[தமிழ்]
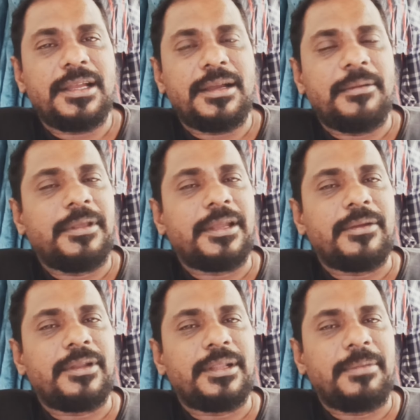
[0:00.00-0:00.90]

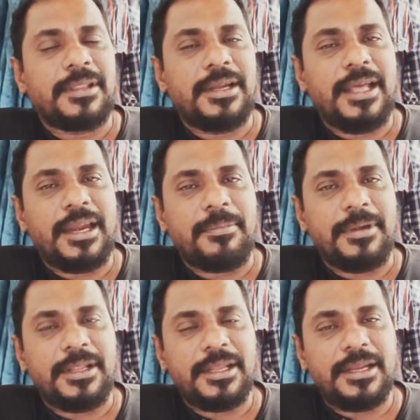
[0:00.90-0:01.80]
அப்படிங்கிறவர் இந்த படத்தை டைரக்ட்
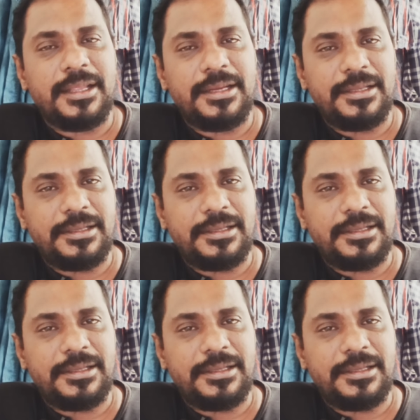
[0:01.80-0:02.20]
பண்ணியிருக்கிறாரு